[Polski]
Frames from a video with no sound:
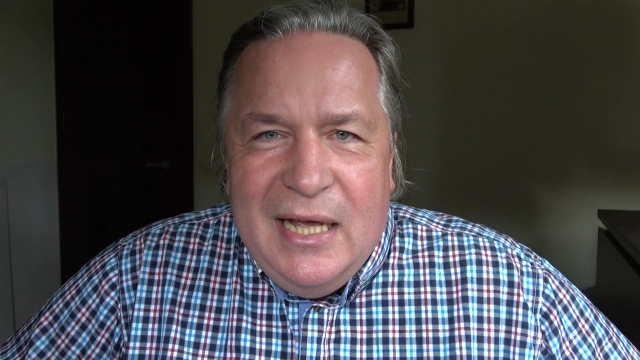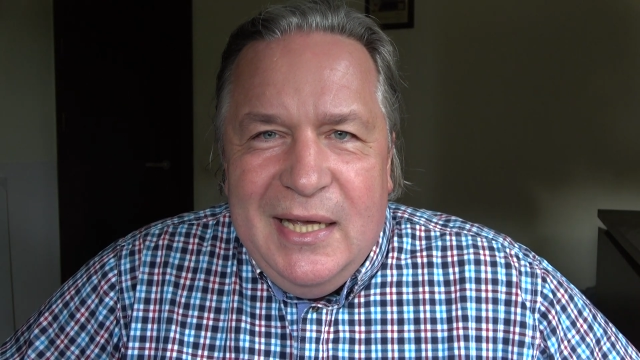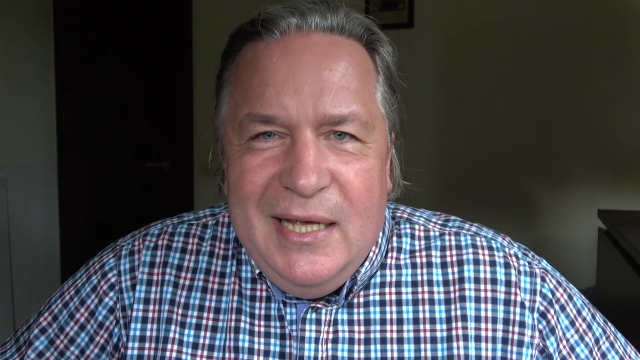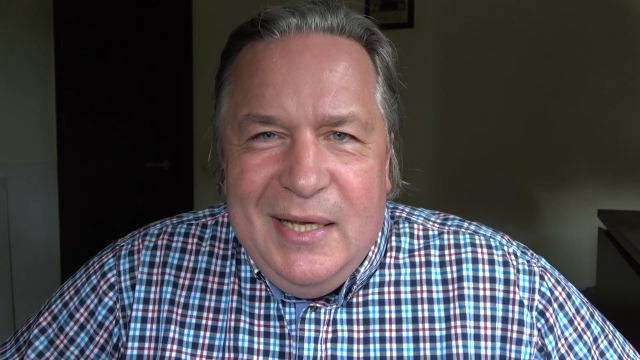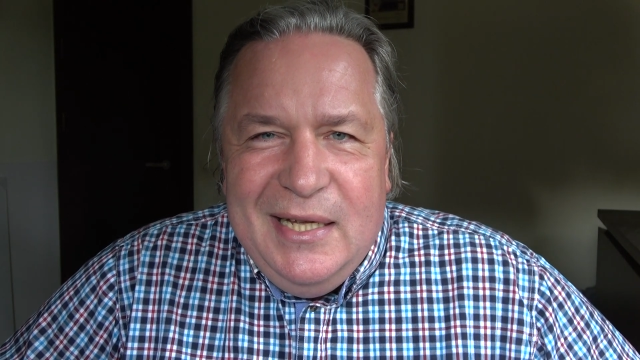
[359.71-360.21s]

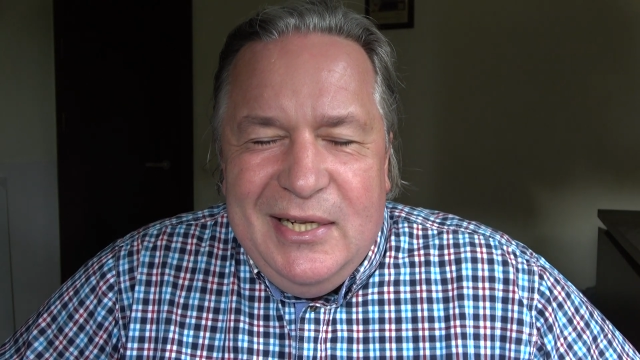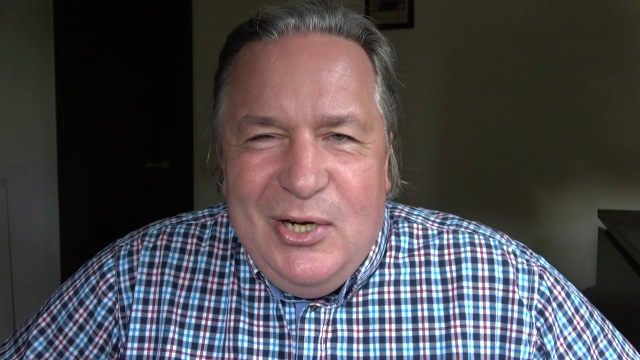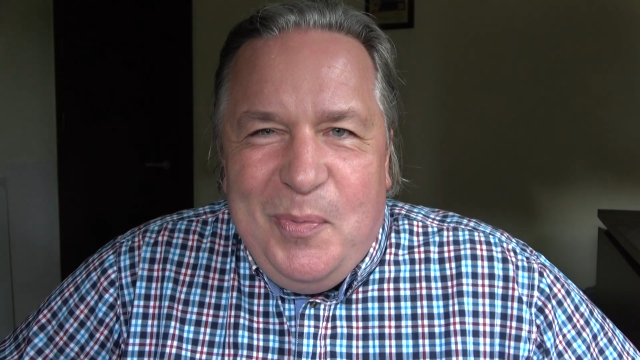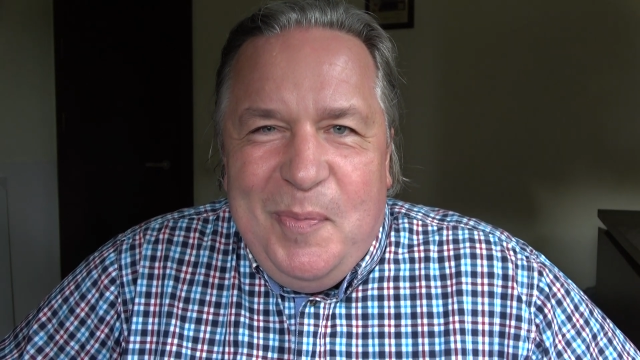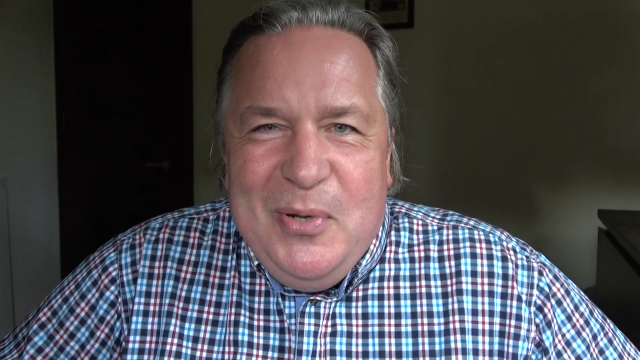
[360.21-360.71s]
y,
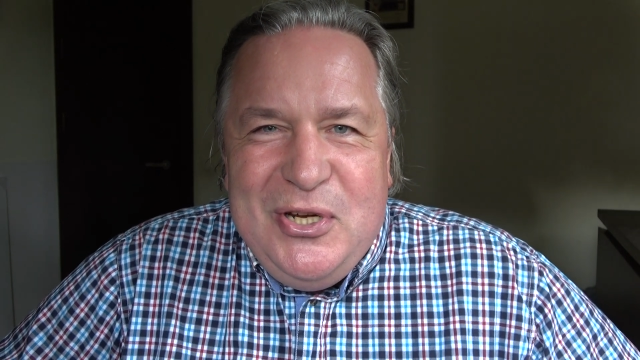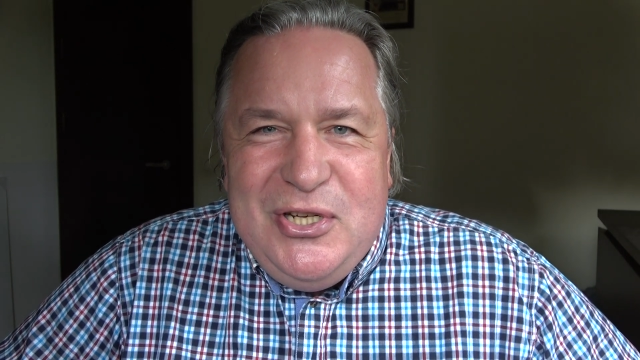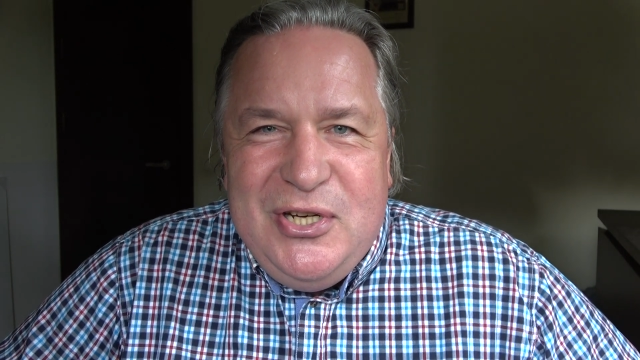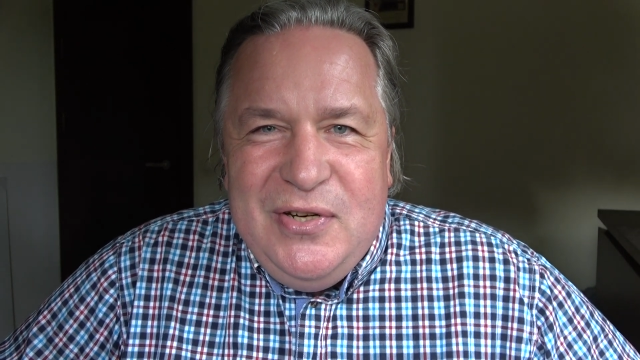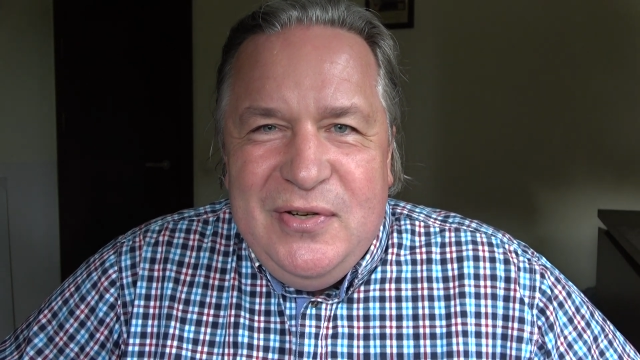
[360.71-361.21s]

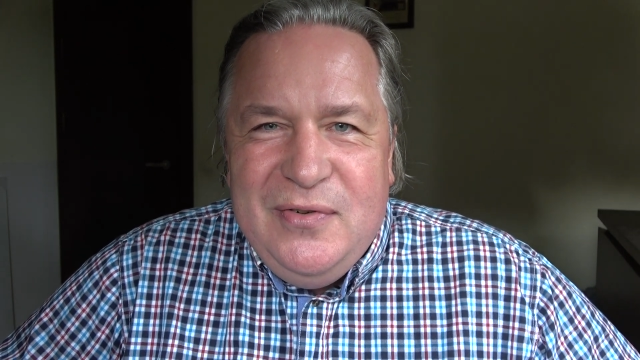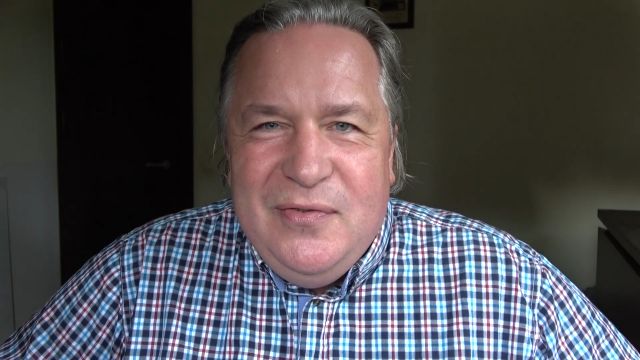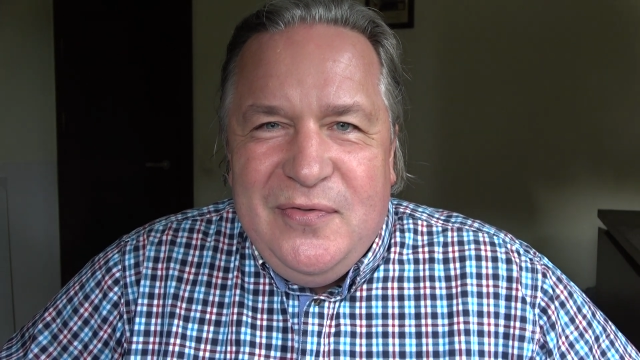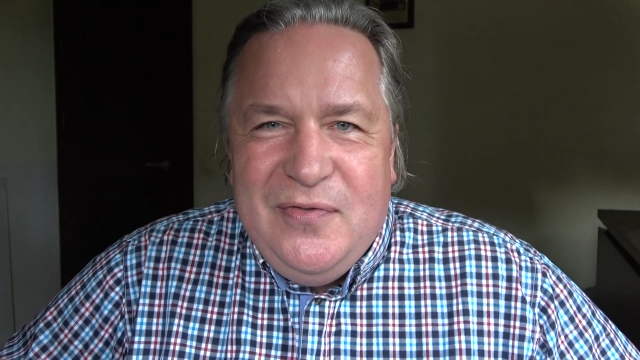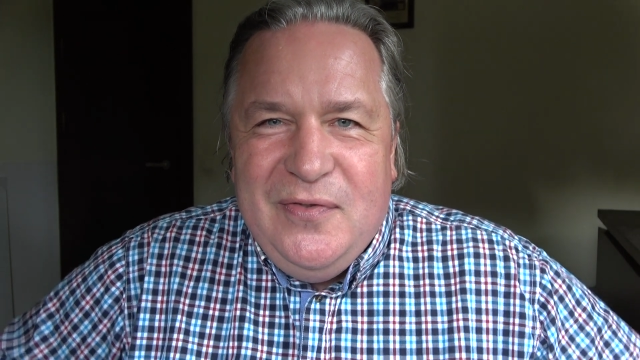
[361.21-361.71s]
lobbyści
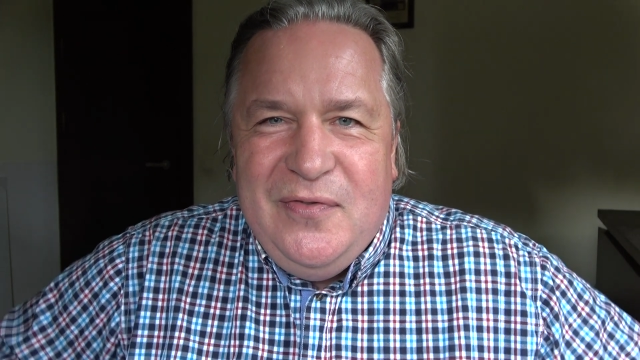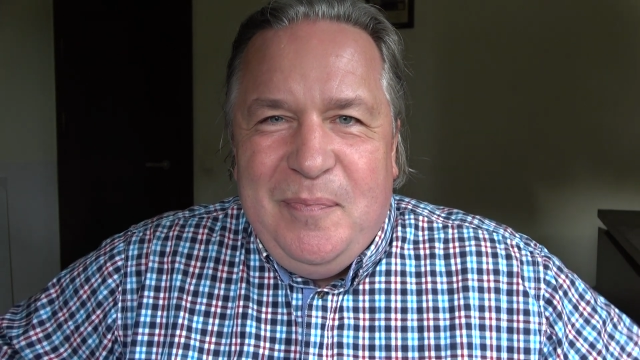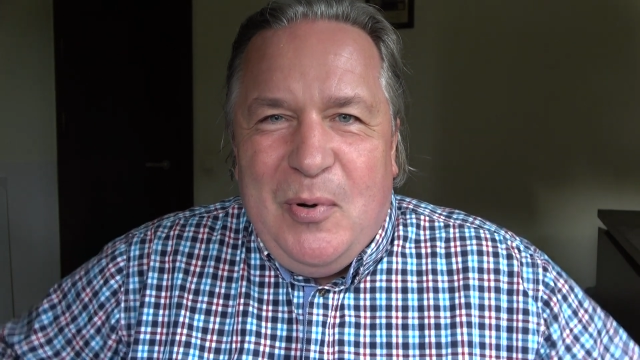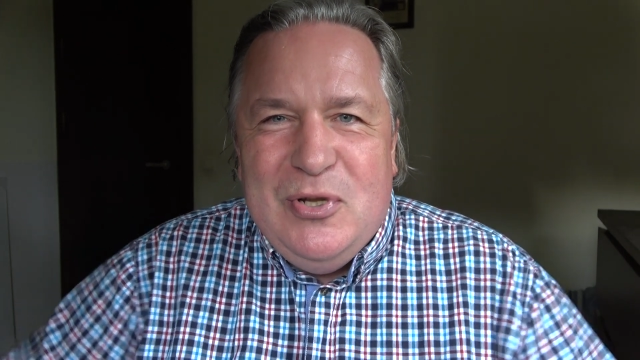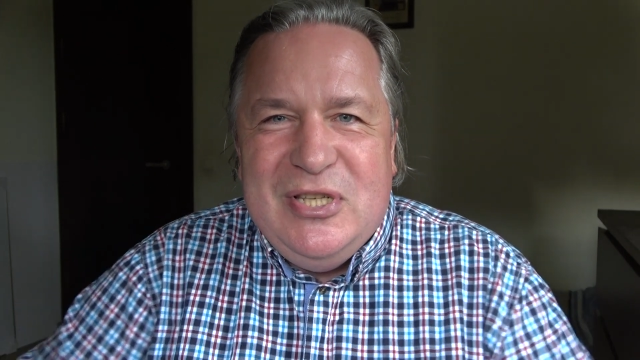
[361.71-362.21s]
w, w
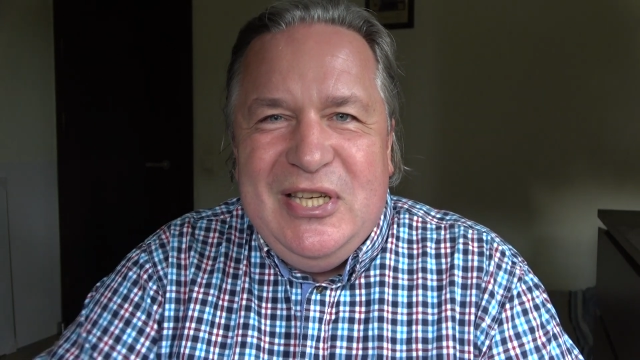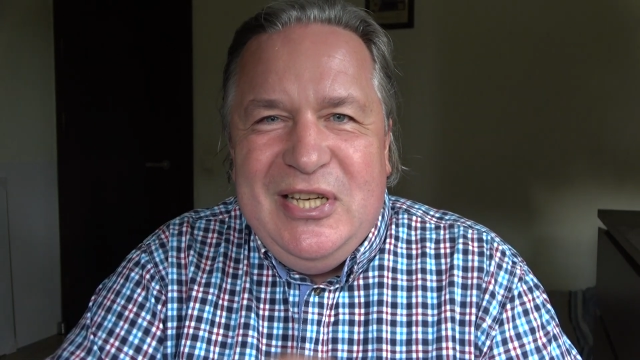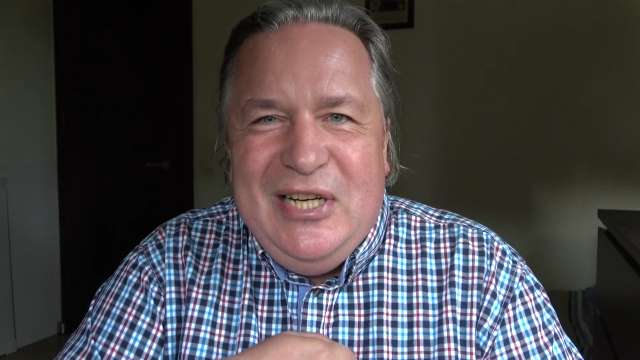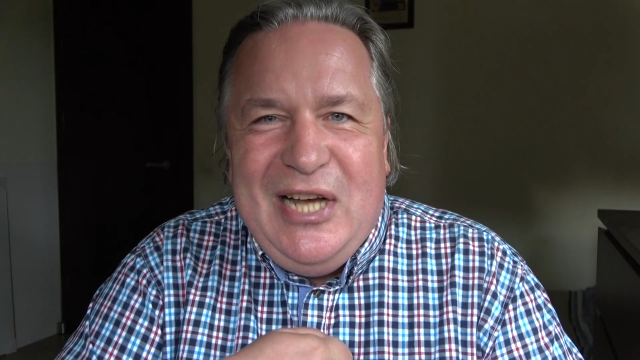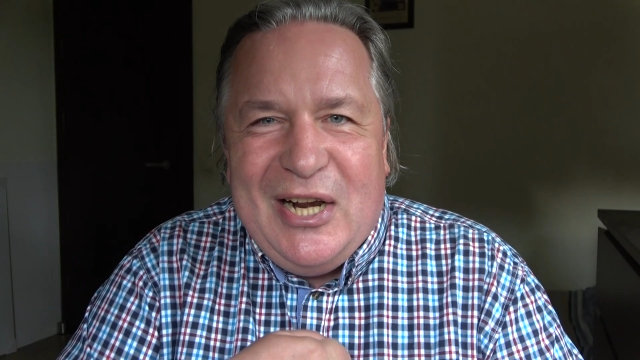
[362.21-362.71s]

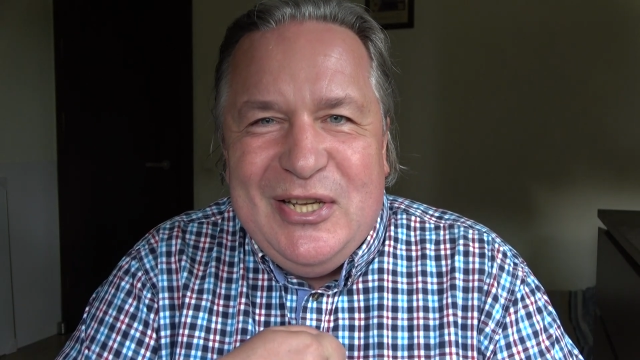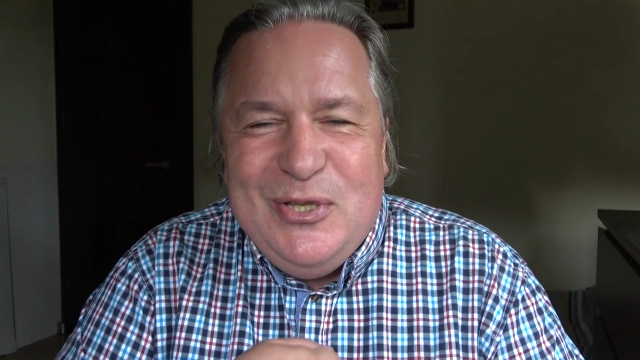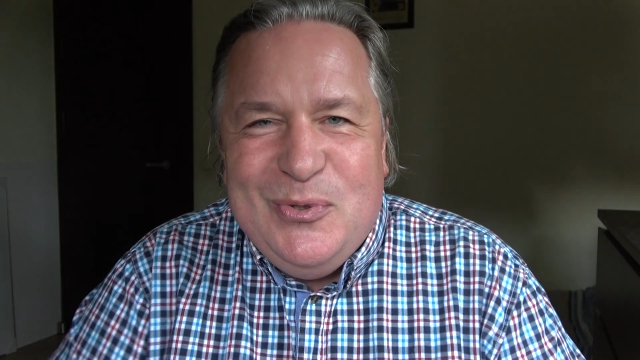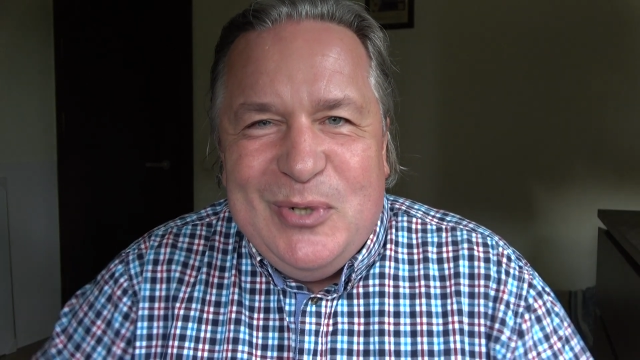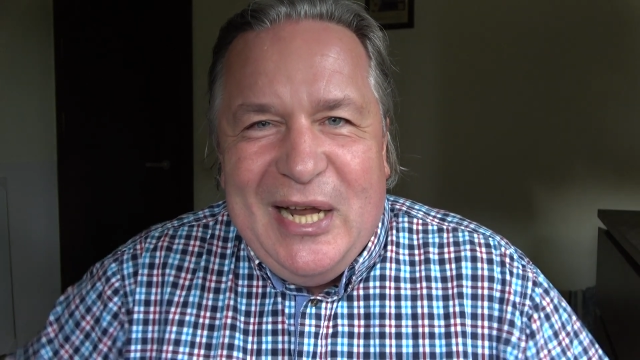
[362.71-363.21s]
polskich
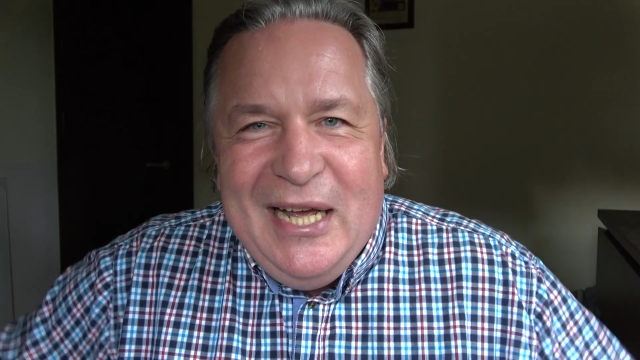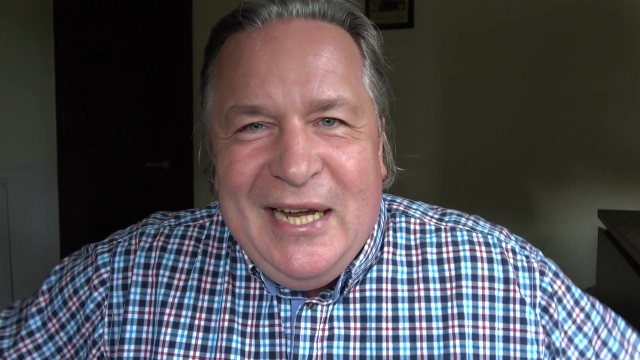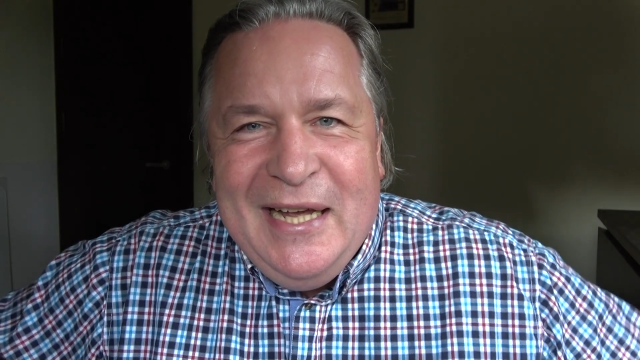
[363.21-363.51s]
garniturach.